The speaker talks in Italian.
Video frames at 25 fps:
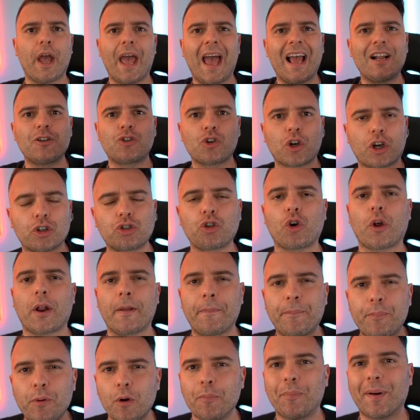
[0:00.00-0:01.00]
è il giocatore
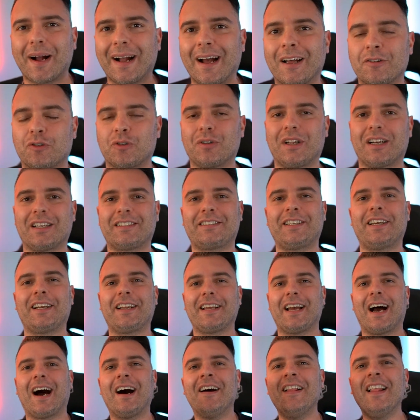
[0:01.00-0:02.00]
più pagato della
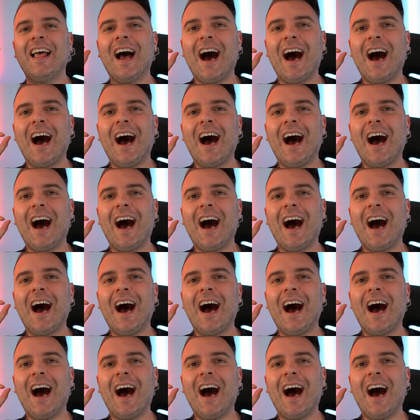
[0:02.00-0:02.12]
Serie A,